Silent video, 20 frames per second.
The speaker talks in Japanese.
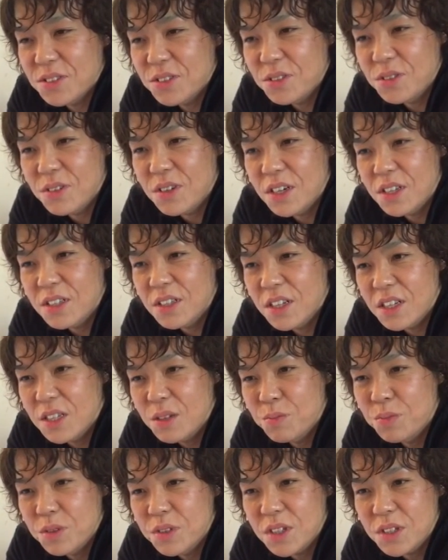の人がいた
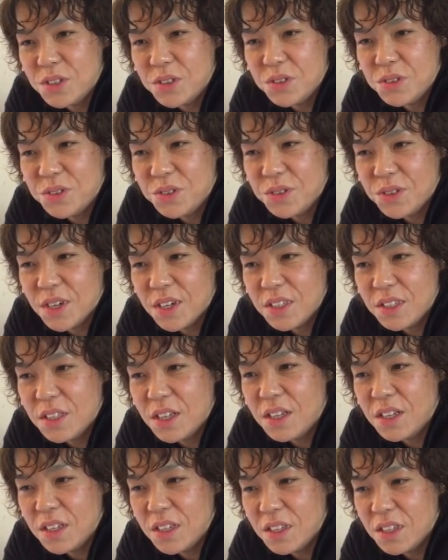りプロダクションの人がい
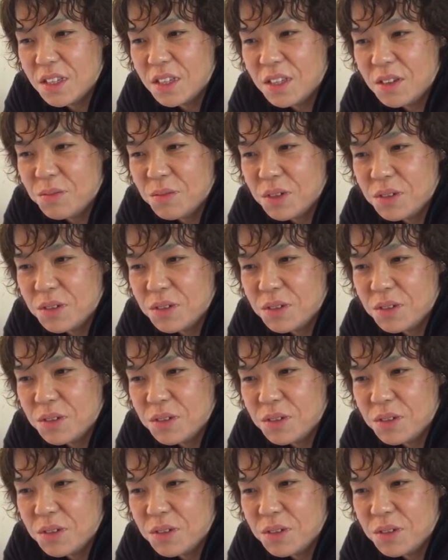たり、